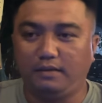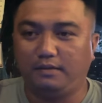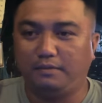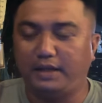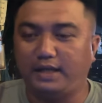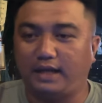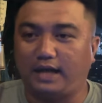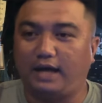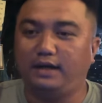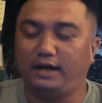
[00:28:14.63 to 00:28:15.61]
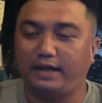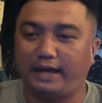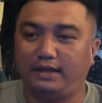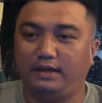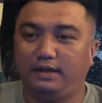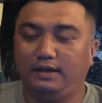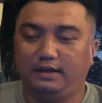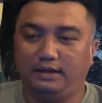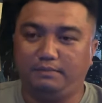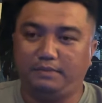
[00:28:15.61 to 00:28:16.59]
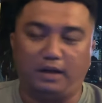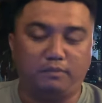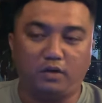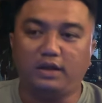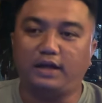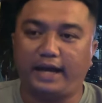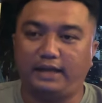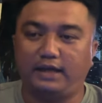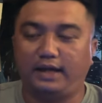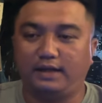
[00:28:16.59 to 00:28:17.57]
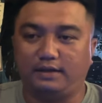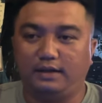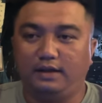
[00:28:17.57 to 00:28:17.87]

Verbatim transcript: bây giờ thở đời nay ờ, mình không nói tên ai chẳng hạn